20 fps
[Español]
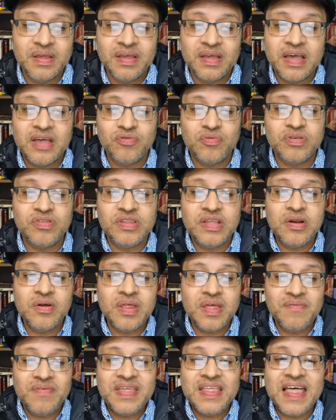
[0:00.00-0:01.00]
que su
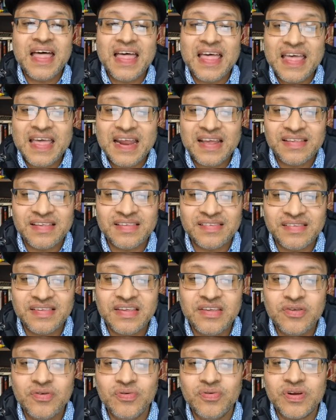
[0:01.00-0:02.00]
estilo de vida era
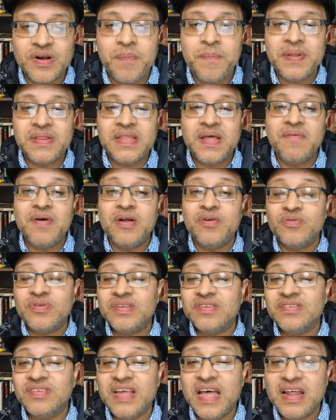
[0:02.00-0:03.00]
sencillo, respetaban a los
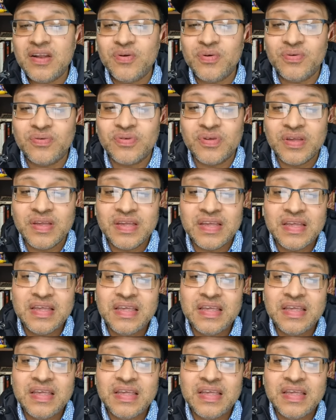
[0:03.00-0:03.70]
ancianos